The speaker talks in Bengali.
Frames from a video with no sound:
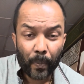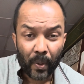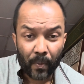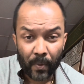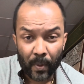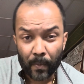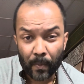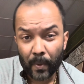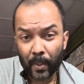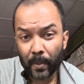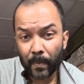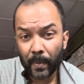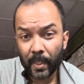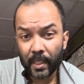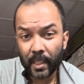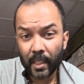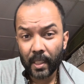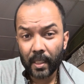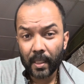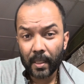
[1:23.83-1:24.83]
ফেব্রুয়ারি
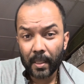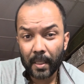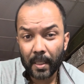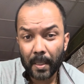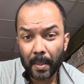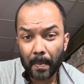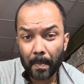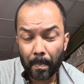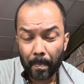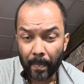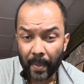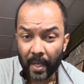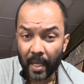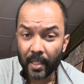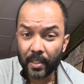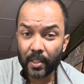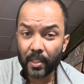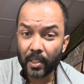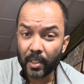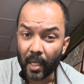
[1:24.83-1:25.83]
মাসের পাঁচ
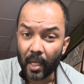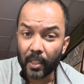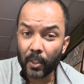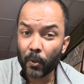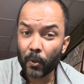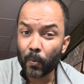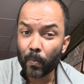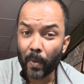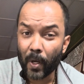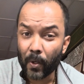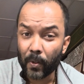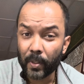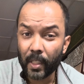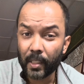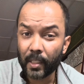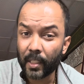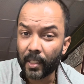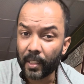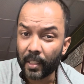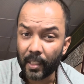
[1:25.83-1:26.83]
সাত এবং বারো
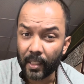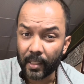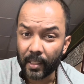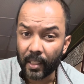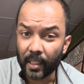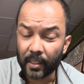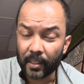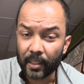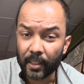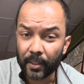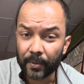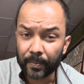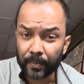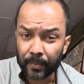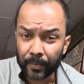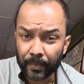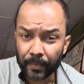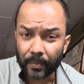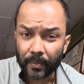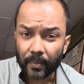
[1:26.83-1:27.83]
তারিখে ক্লিক দেওয়া আছে
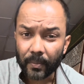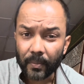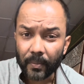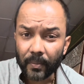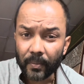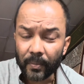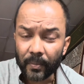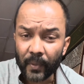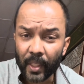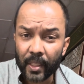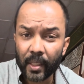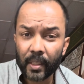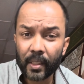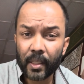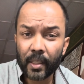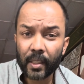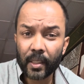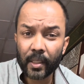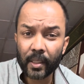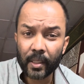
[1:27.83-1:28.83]
এটাতে
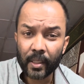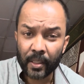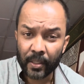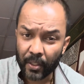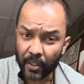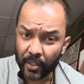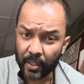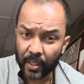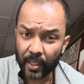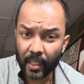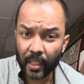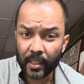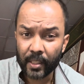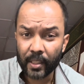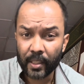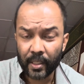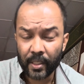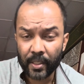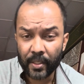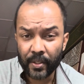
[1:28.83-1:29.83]
কৃষিকাজে
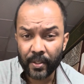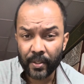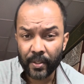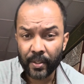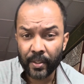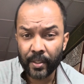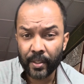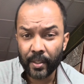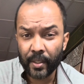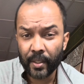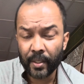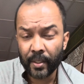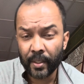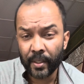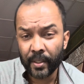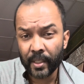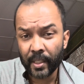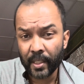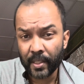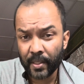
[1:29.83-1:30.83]

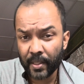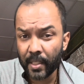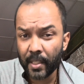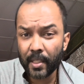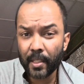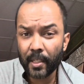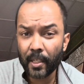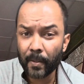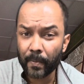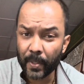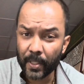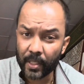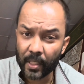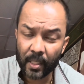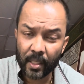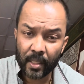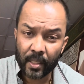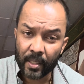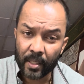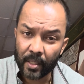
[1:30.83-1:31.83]
যেটা সিজনাল ভিসা
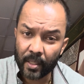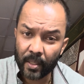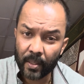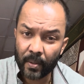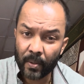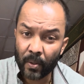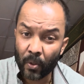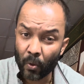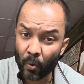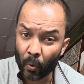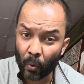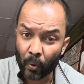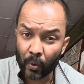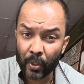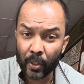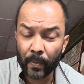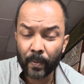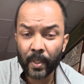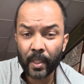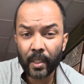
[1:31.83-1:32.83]
লোক
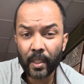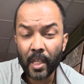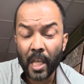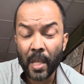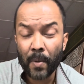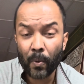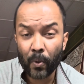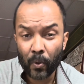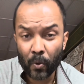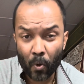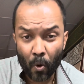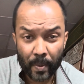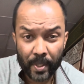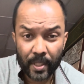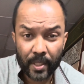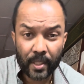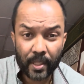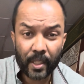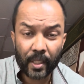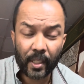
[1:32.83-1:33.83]
নেবে এবং
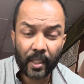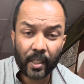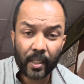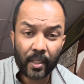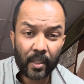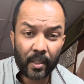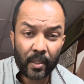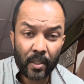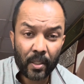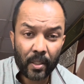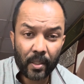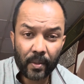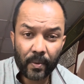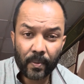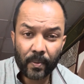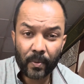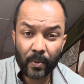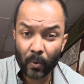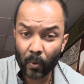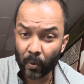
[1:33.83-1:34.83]
ডোমেস্টিকে
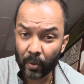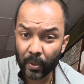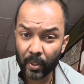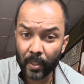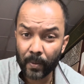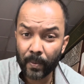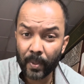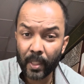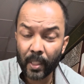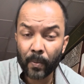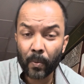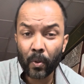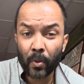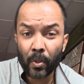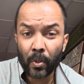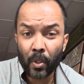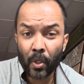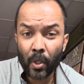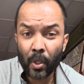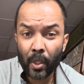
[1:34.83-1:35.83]
লোক নেবে এবং
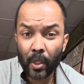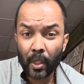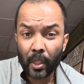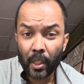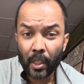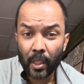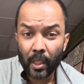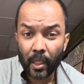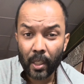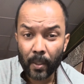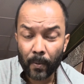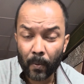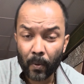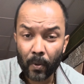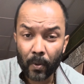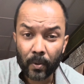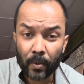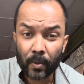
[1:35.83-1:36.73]
এবং